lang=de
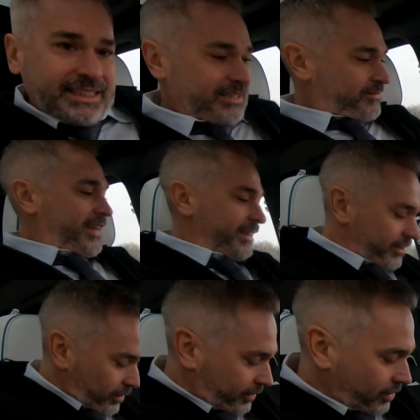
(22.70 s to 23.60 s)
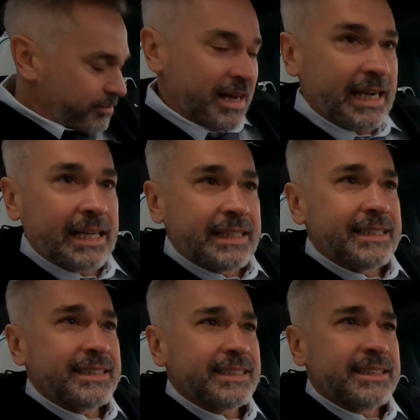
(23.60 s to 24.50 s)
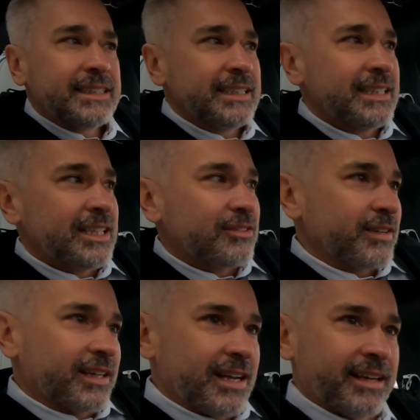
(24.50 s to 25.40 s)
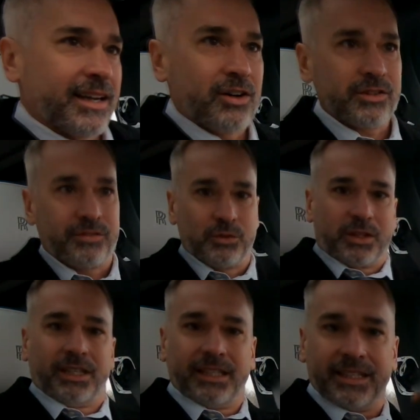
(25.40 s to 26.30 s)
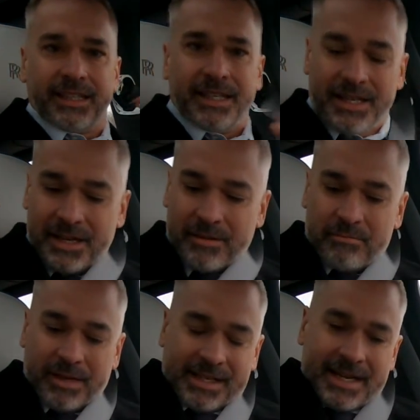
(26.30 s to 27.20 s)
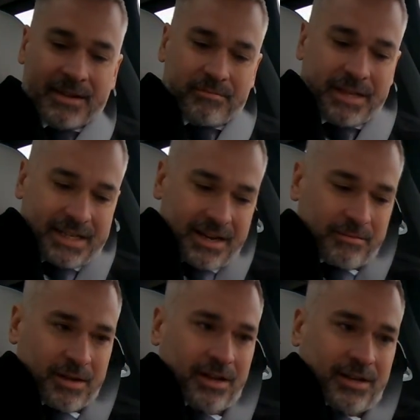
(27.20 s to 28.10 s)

dann werde ich euch doch mal auf einen kleinen Ausflug mitnehmen mit dem